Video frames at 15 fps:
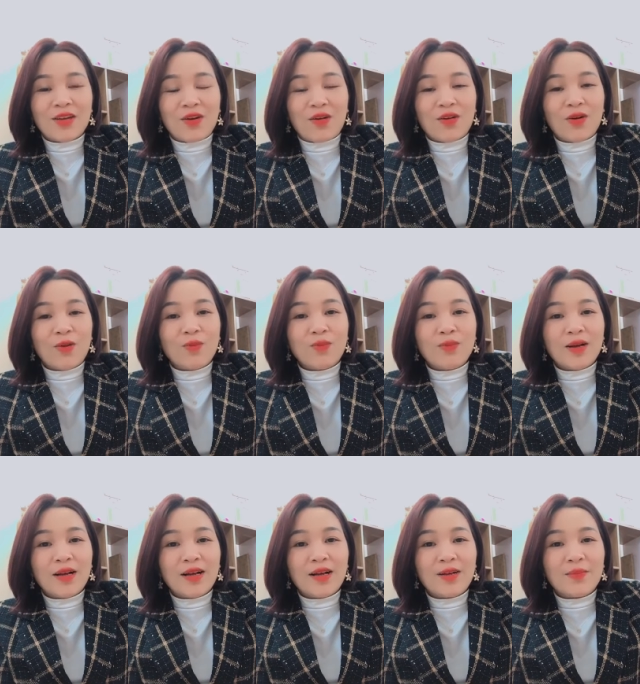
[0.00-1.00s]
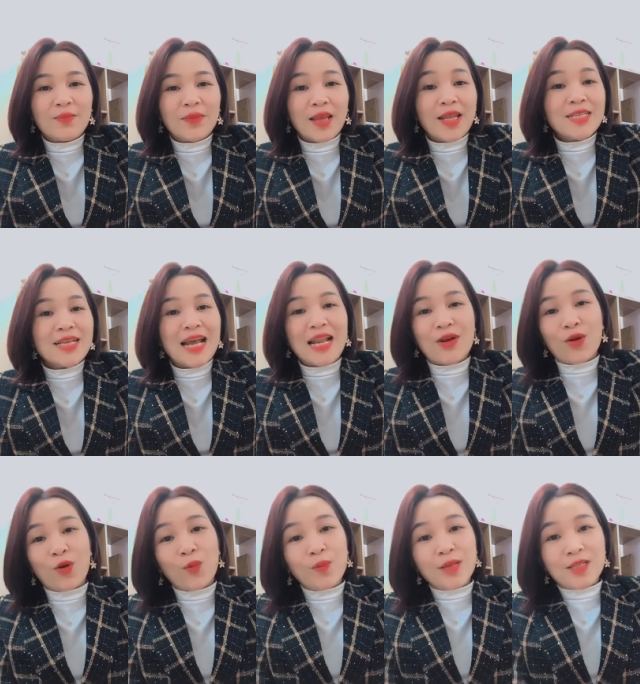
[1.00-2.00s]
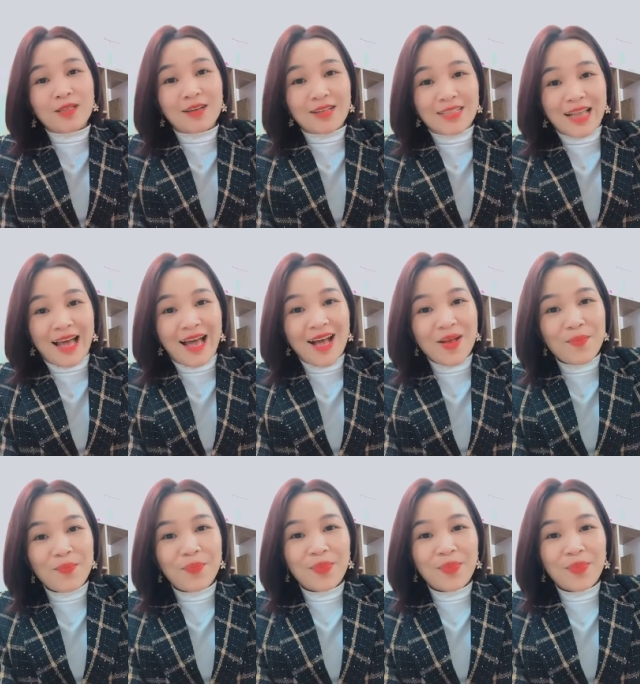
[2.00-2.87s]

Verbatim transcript: nó không, ít ra là nó không bị trượt giá,